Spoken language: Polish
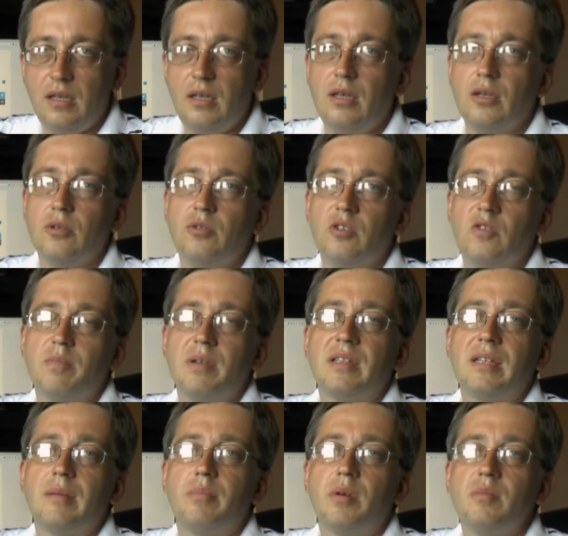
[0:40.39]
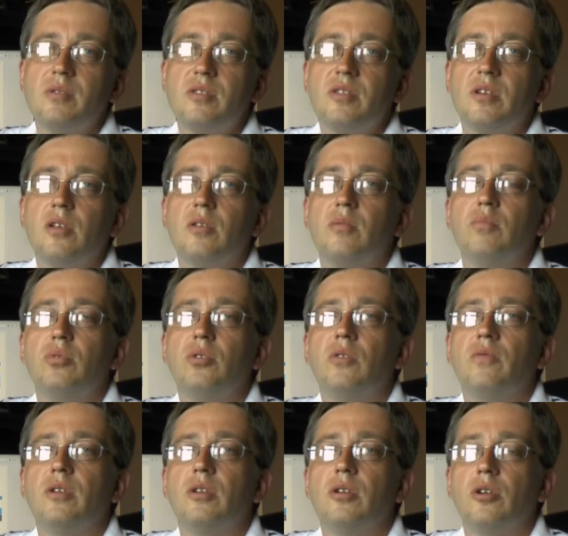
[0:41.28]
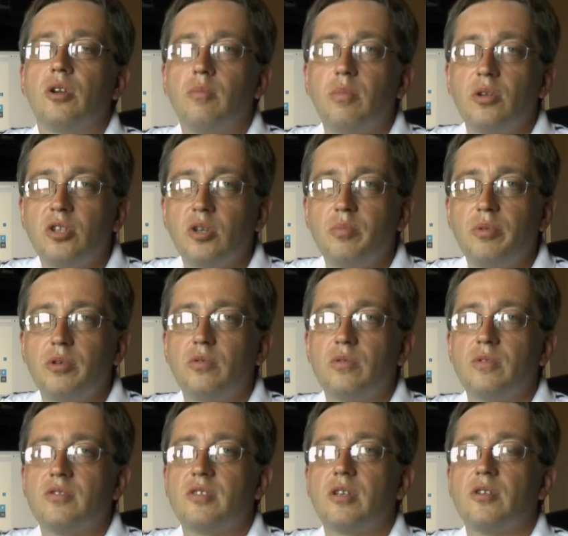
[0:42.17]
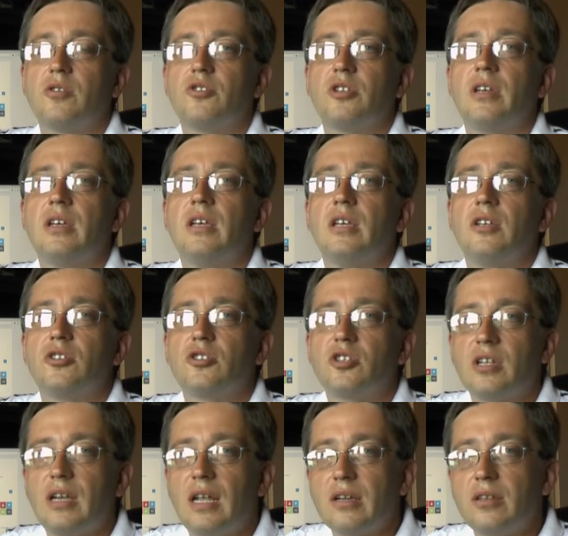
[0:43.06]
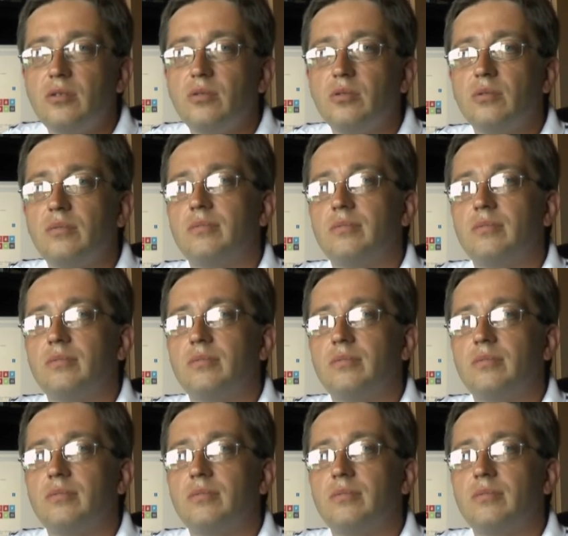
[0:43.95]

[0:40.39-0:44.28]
który wpadł na pomysł budowy robota opiekującego się szklarnią,